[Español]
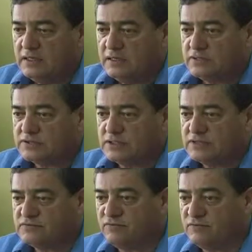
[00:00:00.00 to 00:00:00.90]
Entonces
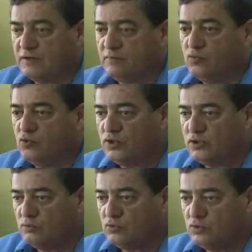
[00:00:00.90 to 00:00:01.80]
eso fue
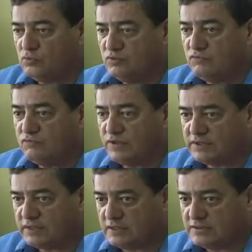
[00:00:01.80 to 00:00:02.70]
muy, muy, muy
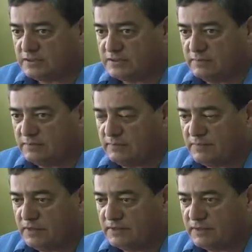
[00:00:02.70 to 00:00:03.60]
fuerte
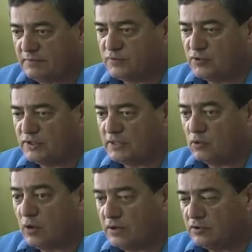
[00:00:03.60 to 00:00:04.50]
el, tiempo del
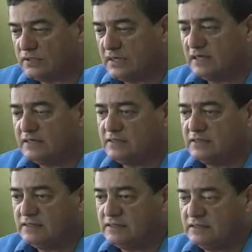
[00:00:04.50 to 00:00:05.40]
guano, de la,
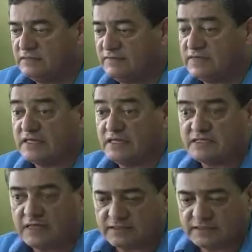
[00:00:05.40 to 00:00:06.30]
del
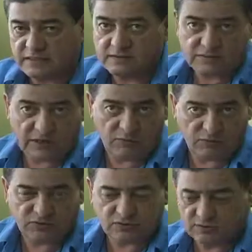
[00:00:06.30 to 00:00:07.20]
fertilizante, que se usaba
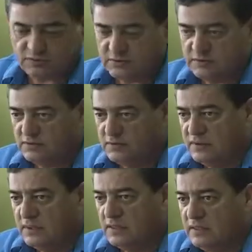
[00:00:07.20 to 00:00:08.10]
mucho.
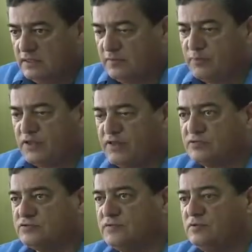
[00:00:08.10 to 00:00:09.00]
Después de
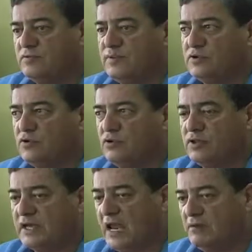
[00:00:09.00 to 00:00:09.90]
eso viene un periodo
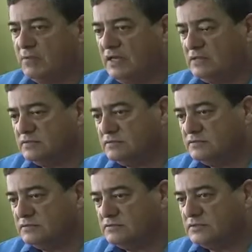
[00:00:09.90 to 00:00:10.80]
de calma,
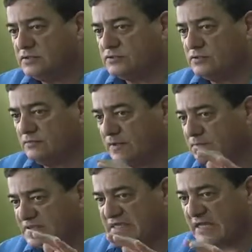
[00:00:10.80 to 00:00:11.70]
¿cierto?
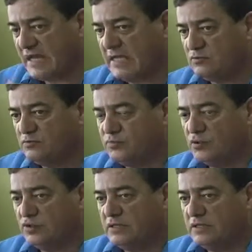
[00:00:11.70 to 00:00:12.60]
Empieza a caer un
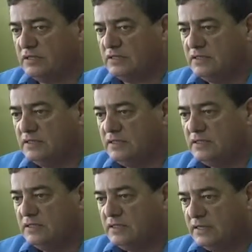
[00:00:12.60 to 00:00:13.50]
poco
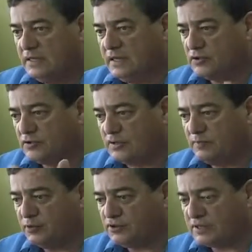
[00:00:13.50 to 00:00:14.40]
esto de
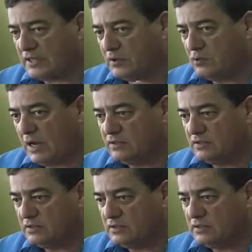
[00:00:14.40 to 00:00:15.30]
exportar el
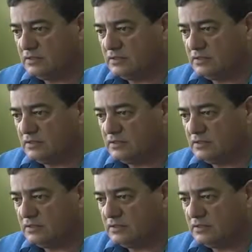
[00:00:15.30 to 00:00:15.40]
guano, el,